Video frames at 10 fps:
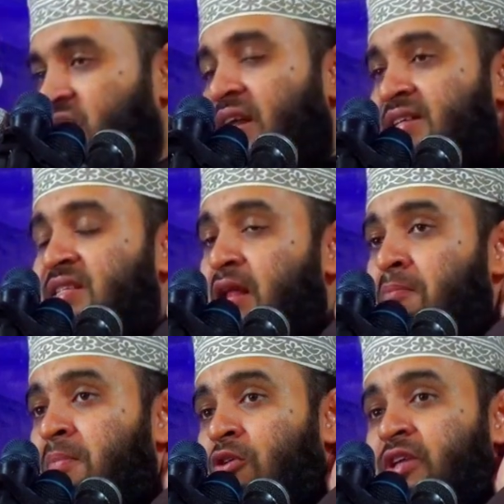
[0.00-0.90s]
যারা ইসলাম
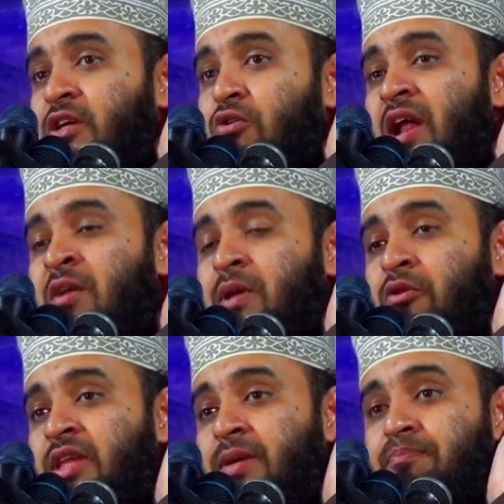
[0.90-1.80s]
বিরোধী কোরআন
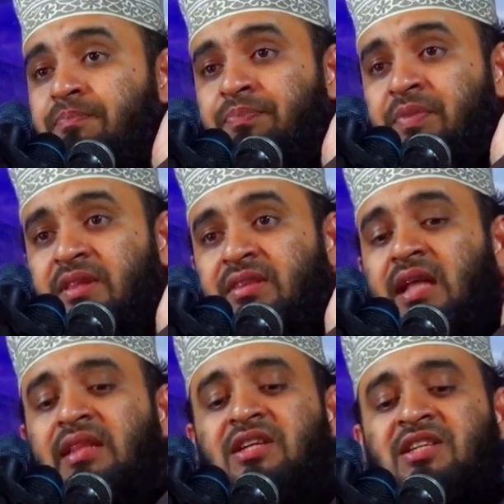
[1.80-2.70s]
বিরোধী
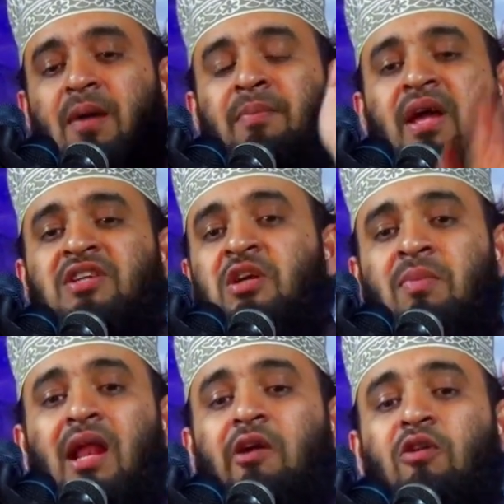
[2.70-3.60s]
তাদের সামনে এসে
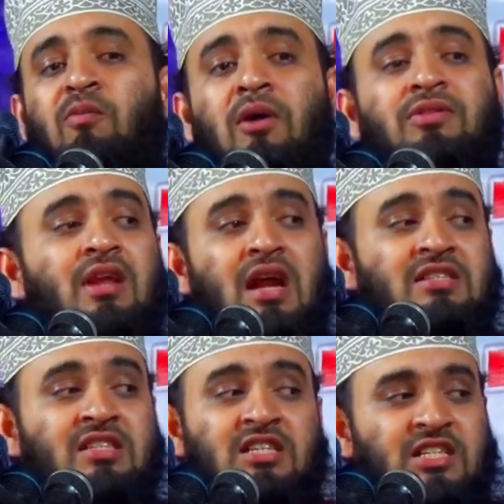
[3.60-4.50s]
মালাকুল মাউত ত্রাস
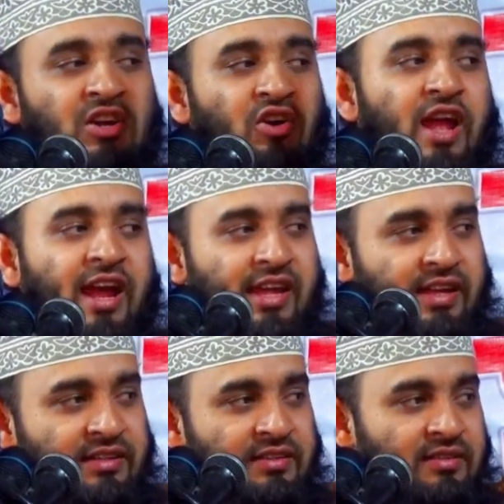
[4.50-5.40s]
সৃষ্টি করে আগে
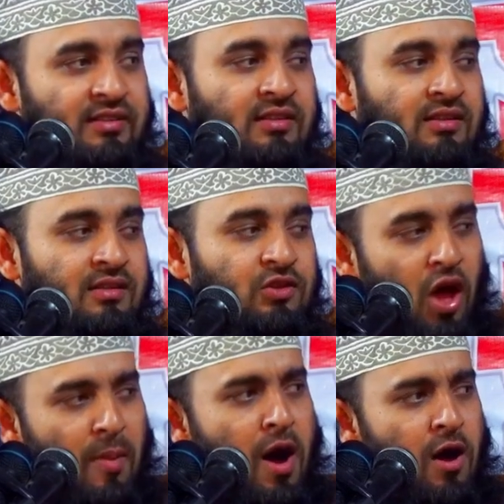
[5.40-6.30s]

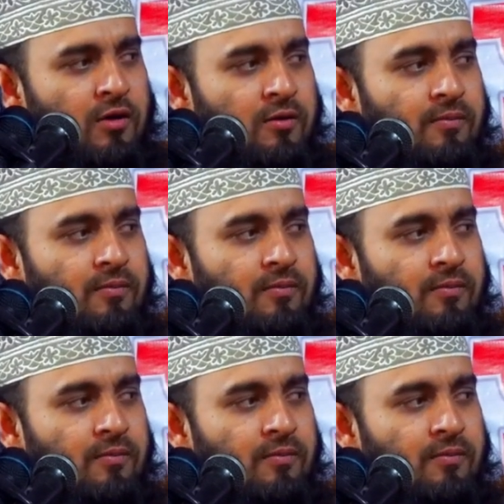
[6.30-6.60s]
ধমক